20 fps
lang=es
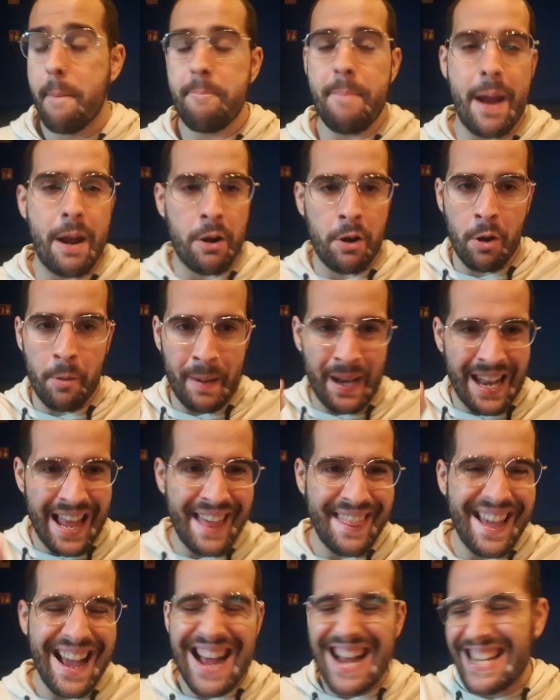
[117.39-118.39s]
pero
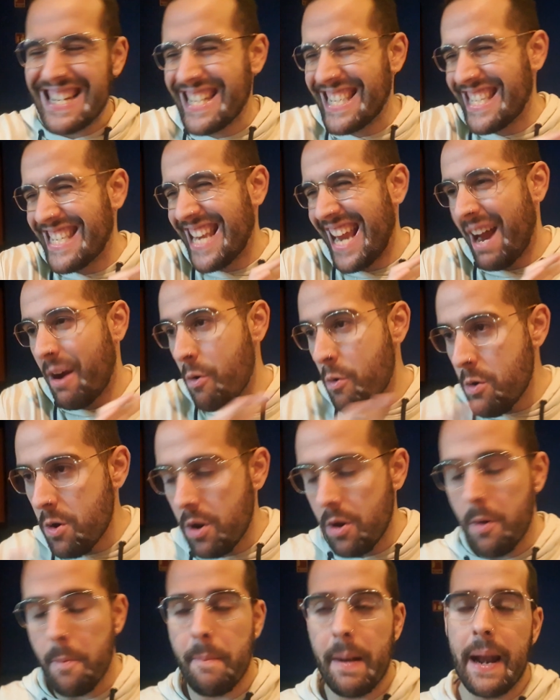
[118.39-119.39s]
nominada
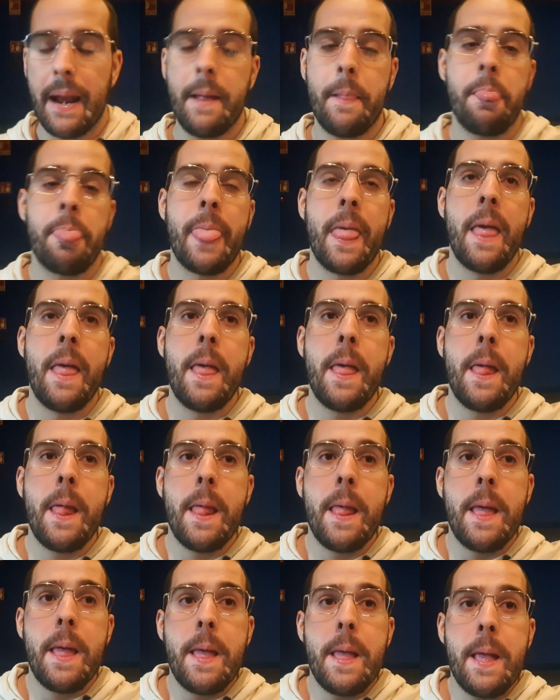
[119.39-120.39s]
seguro, ¿vale?
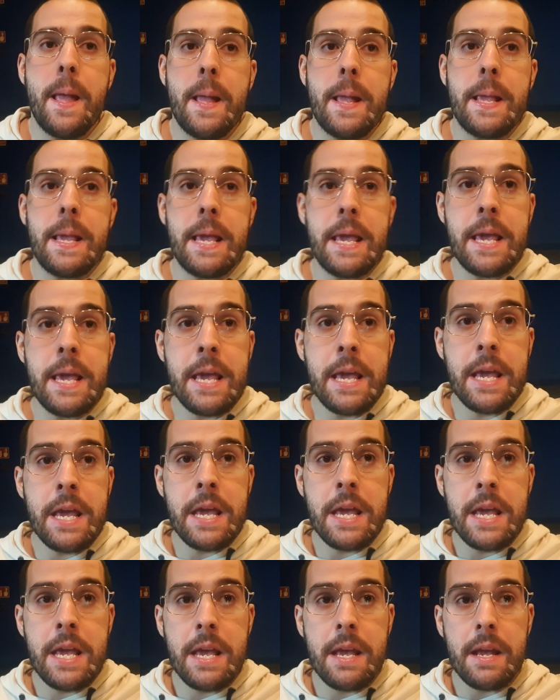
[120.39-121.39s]

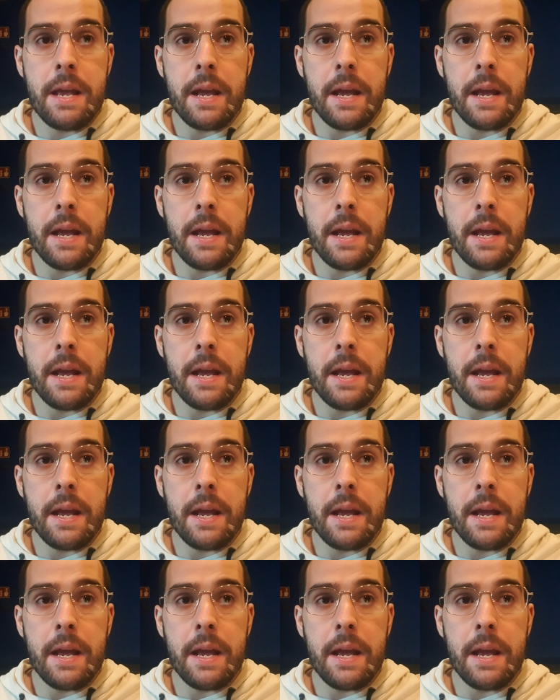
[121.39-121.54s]
Y